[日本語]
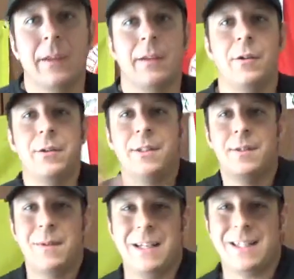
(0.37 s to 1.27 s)
よ
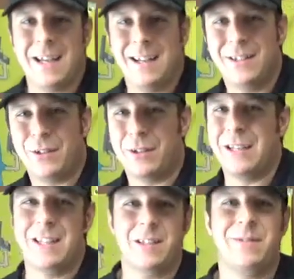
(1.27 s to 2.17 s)
し皆さんちょっと
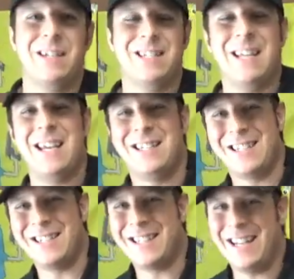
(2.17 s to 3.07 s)
久しぶりですね
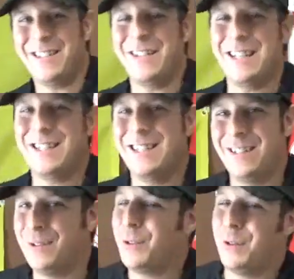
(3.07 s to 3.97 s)
セグッツナイトで
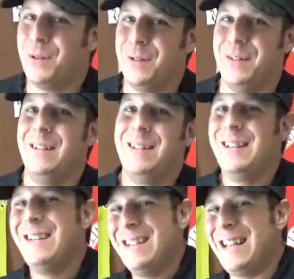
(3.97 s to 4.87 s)
すちょちょっと
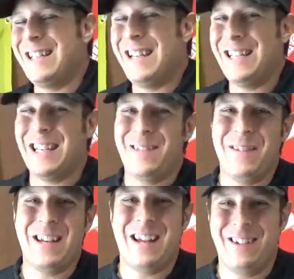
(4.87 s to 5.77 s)
確かに久し
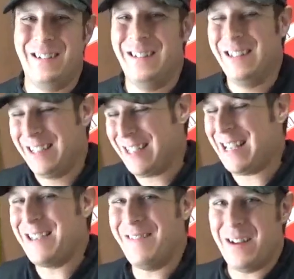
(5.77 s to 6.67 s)
ぶりけど
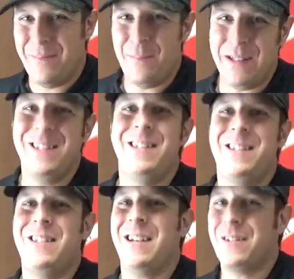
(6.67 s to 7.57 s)
最近はめっ
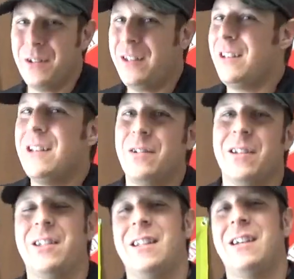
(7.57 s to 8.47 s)
ちゃくちゃ
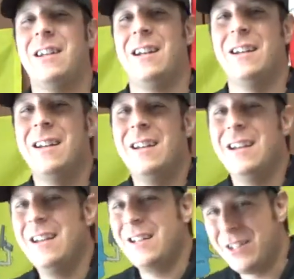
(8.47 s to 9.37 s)
忙しかったから
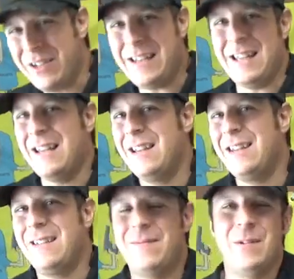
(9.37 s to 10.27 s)
ついに
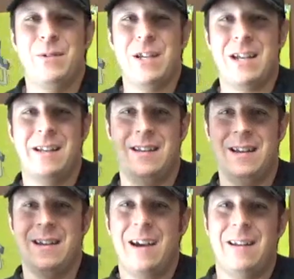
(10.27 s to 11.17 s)
レビュー時間
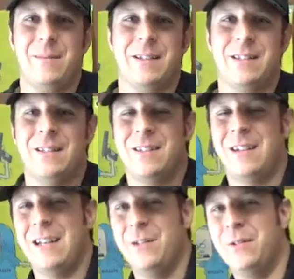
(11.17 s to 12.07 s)
ありますそ
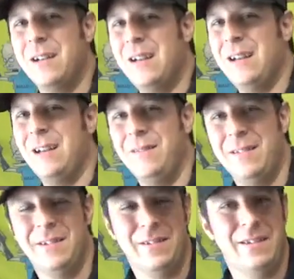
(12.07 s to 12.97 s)
れ動画
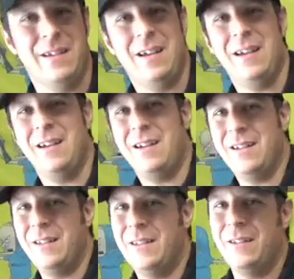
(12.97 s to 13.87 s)

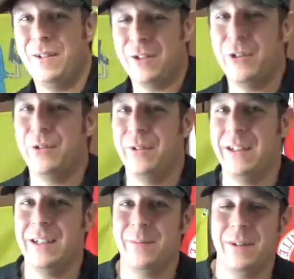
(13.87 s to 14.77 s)
よろしくお
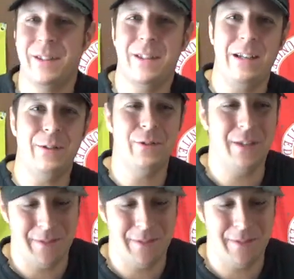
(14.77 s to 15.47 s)
願いしますありがとうござい